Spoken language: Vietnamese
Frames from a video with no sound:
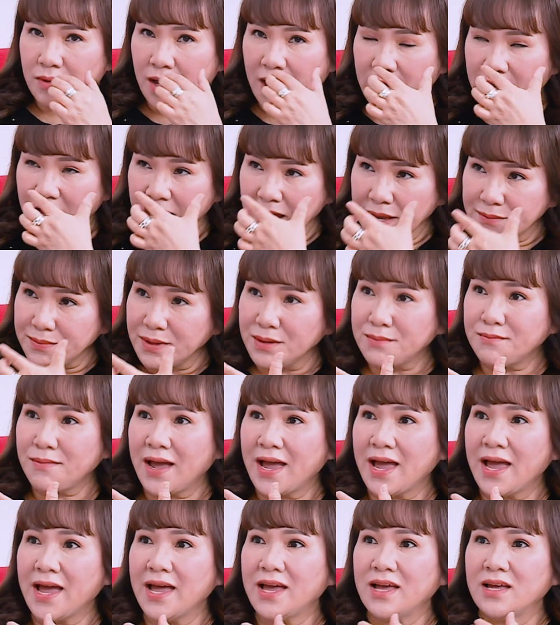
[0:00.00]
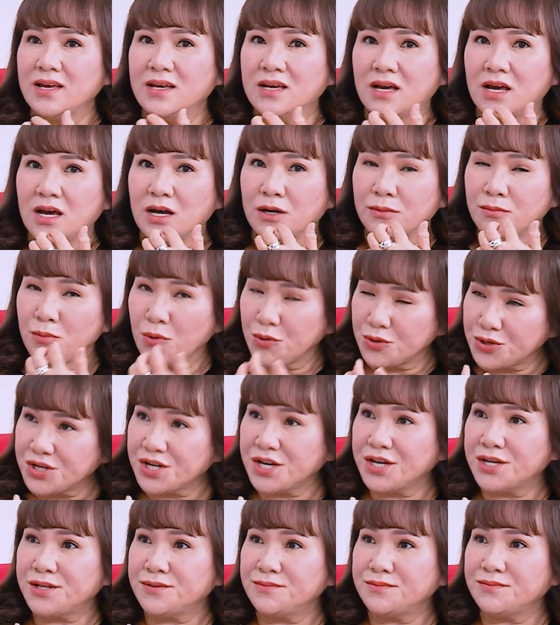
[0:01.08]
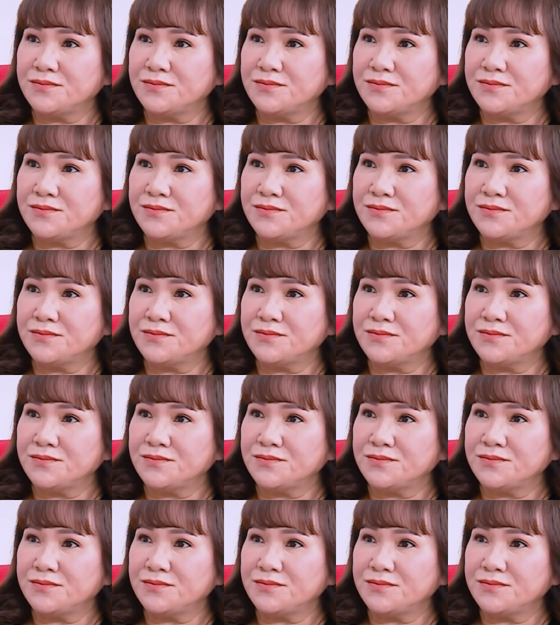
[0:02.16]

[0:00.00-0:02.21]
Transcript: Ở hai bên má, ở môi trên,